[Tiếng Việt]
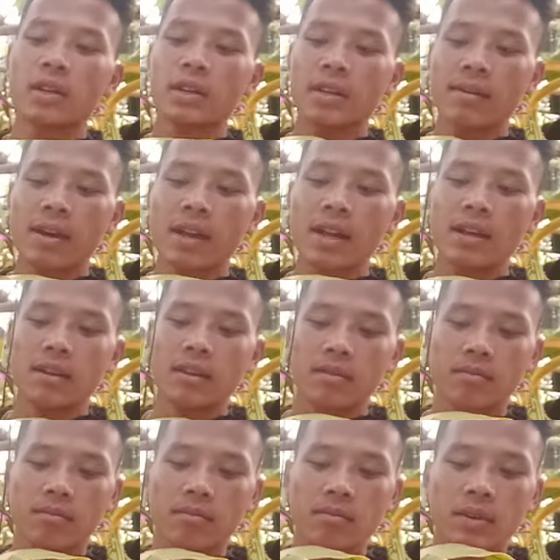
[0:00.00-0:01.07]
các bác ạ.
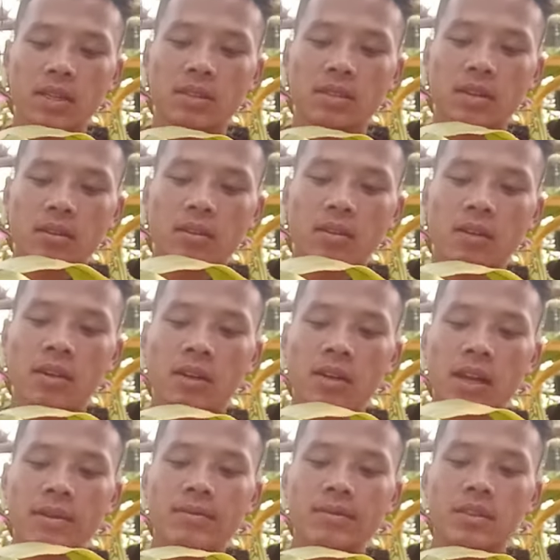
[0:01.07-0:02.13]
Bị dân nó
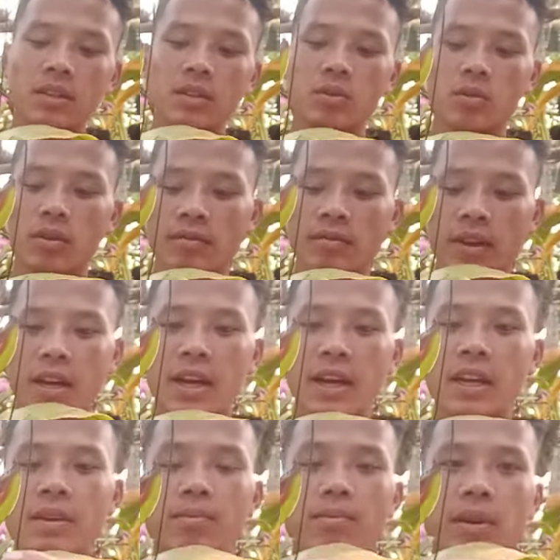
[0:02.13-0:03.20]
làm rơi xuống và gáy
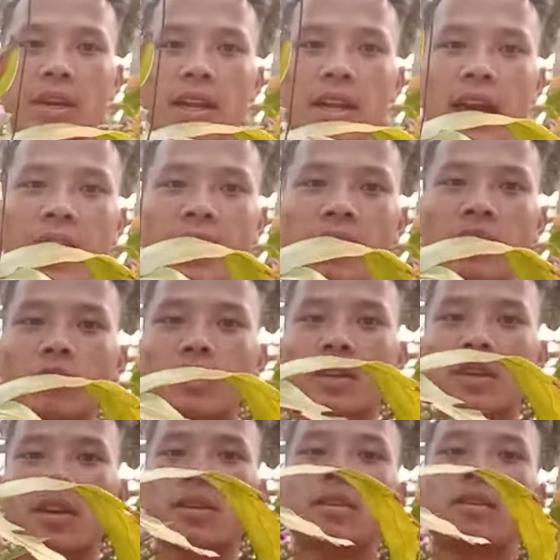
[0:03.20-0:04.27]
hết mấy cái lá đầu rồi nhá.
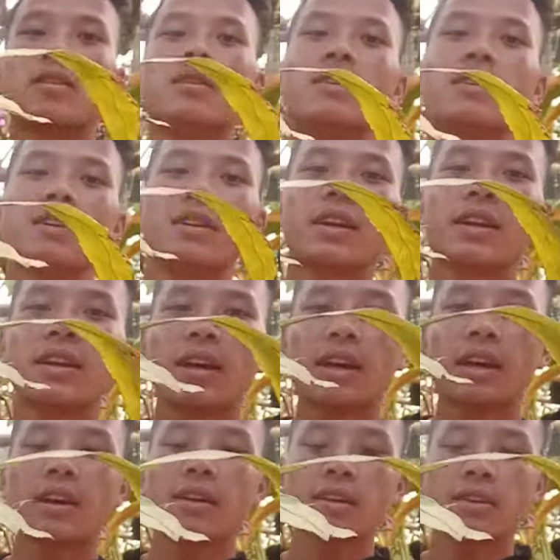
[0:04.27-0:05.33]
Nên
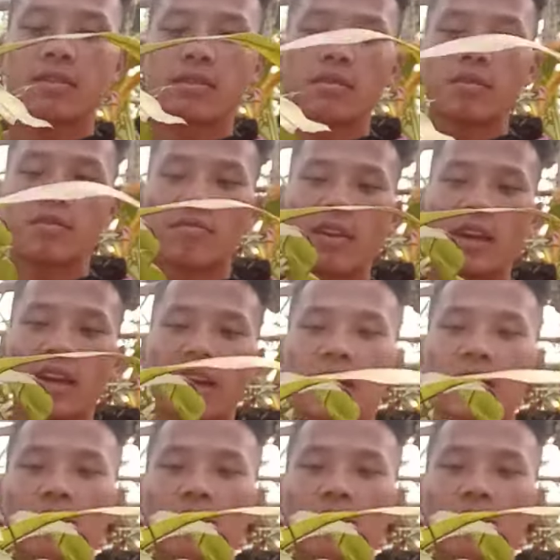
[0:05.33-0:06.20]
là uh, về là các bác